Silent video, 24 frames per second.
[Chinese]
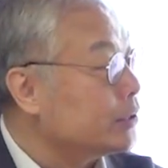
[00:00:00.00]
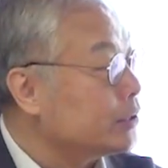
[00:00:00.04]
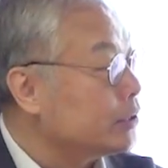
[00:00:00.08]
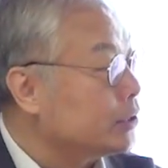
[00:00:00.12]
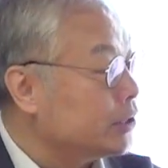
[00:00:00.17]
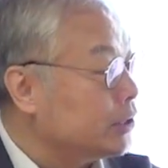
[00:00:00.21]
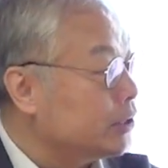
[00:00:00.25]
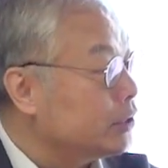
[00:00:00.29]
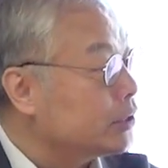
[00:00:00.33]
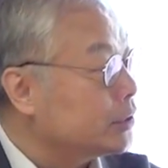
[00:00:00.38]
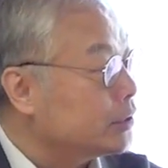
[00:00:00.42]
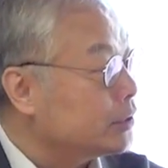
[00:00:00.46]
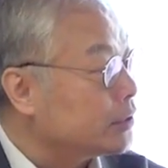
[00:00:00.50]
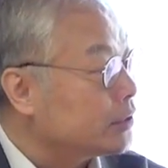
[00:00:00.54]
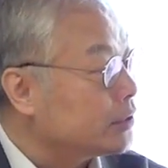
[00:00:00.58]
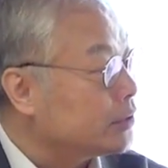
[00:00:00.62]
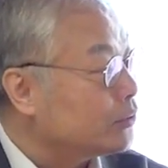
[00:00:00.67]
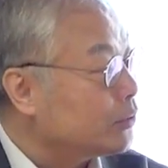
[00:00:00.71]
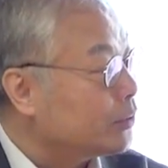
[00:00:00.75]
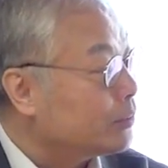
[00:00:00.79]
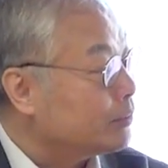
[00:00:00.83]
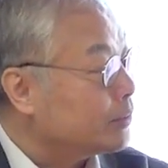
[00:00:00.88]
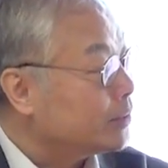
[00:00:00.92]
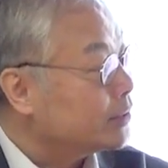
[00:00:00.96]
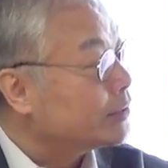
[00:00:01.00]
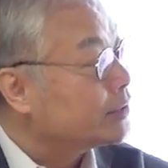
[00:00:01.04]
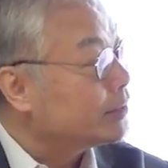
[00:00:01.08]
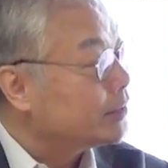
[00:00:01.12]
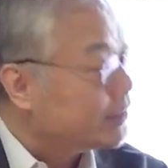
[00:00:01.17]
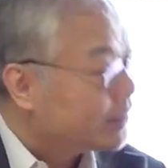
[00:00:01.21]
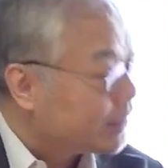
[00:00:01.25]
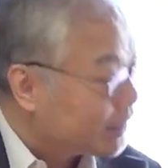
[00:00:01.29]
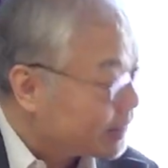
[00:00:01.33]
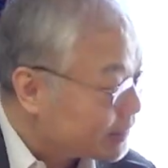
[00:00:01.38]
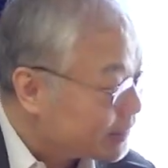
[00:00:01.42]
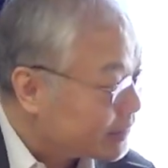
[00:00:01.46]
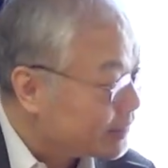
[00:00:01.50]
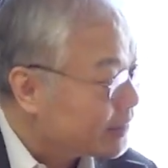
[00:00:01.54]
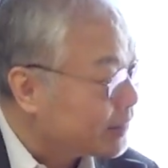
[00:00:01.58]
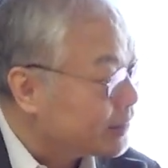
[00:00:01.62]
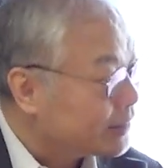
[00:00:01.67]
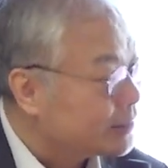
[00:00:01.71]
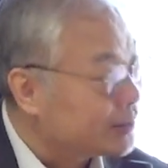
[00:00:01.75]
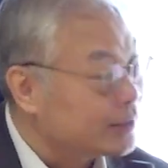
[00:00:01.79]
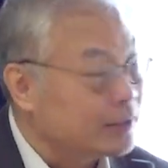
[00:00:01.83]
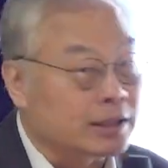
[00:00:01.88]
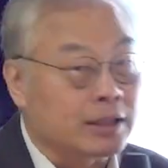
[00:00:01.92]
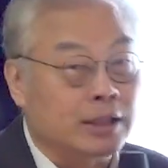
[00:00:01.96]
其实是我们自己在实验
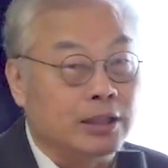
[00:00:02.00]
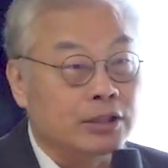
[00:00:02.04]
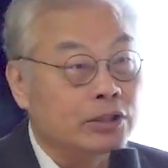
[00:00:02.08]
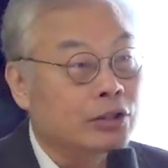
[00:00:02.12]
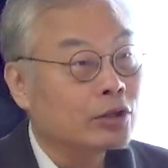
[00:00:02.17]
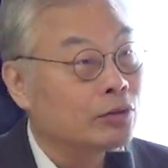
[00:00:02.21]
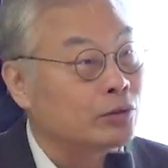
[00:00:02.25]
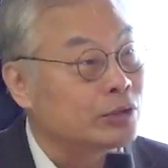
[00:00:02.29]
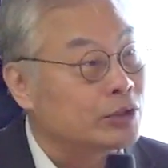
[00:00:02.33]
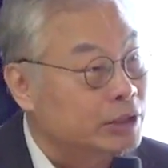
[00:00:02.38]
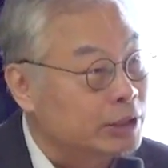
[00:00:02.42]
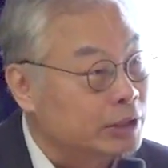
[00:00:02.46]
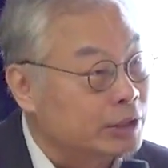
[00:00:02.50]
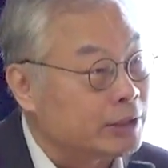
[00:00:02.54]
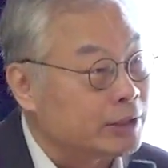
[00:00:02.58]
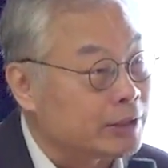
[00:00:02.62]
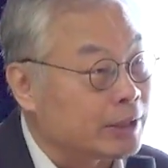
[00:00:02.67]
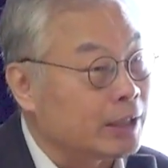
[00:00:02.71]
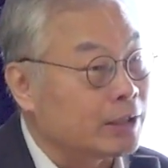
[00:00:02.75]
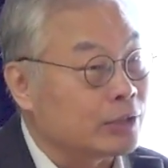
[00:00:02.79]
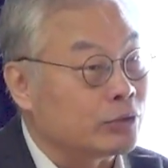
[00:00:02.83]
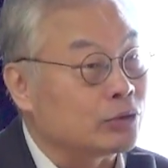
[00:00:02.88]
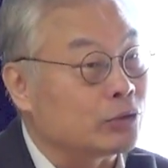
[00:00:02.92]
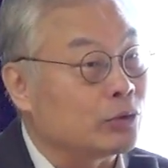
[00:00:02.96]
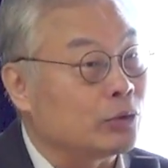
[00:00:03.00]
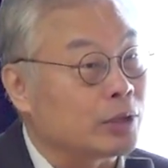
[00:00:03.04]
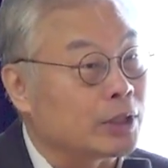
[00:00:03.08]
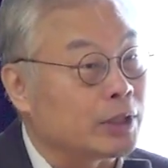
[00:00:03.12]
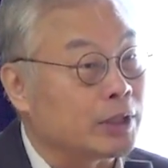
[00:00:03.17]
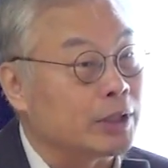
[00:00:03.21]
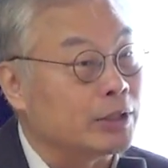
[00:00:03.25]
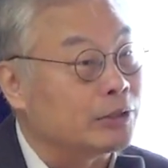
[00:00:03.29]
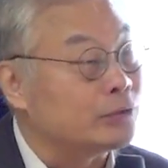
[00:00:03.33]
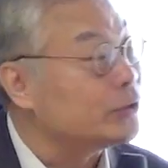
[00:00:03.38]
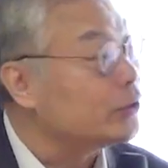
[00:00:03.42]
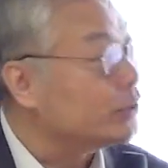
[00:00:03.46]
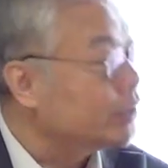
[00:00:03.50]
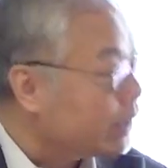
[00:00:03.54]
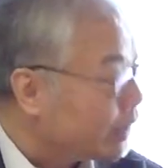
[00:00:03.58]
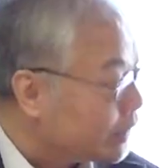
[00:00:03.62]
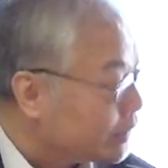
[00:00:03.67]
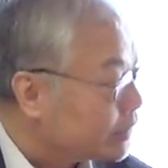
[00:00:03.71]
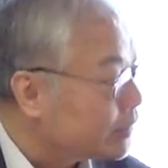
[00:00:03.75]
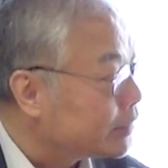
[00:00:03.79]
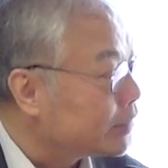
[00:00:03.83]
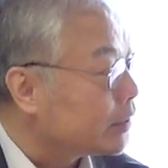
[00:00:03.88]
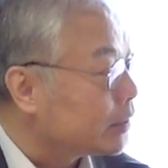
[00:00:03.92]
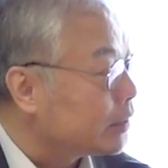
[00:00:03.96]
室可以重新再做，可以去
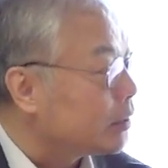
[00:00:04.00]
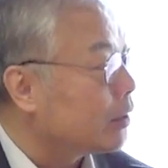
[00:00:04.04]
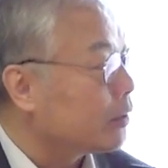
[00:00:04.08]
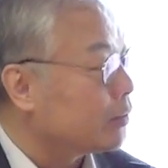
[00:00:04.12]
验证。